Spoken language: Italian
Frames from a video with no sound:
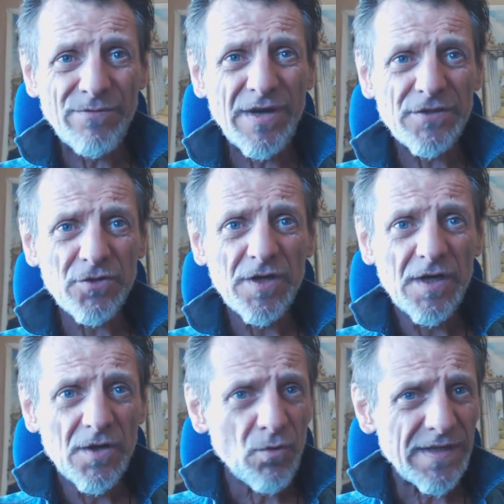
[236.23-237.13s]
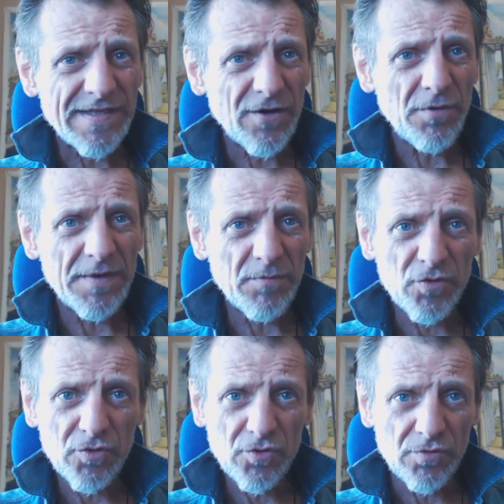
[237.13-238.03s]
quanto, quante robe
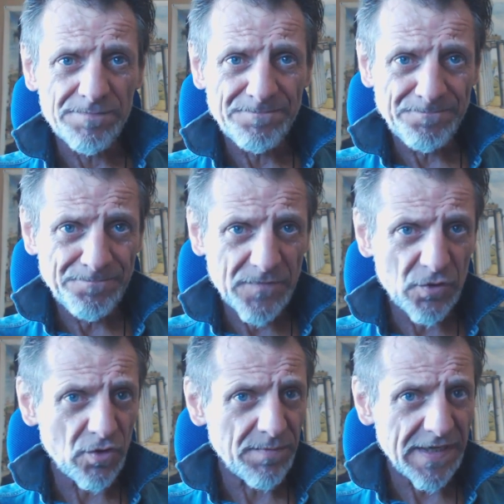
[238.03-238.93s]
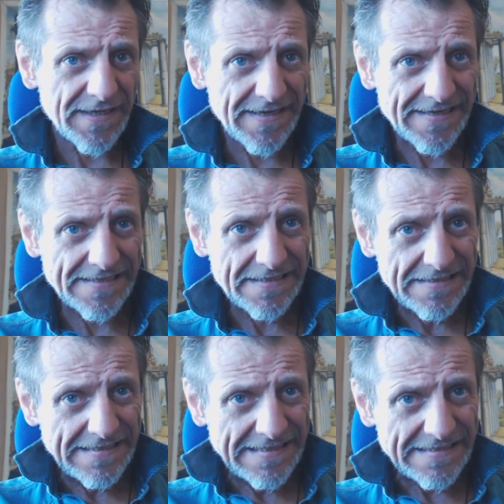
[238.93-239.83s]
butto giù, giusto perché
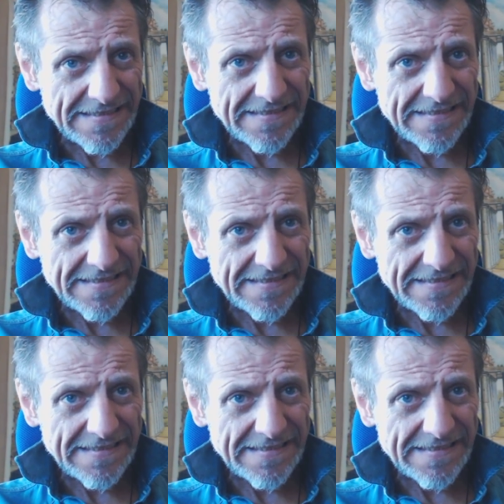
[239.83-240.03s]
la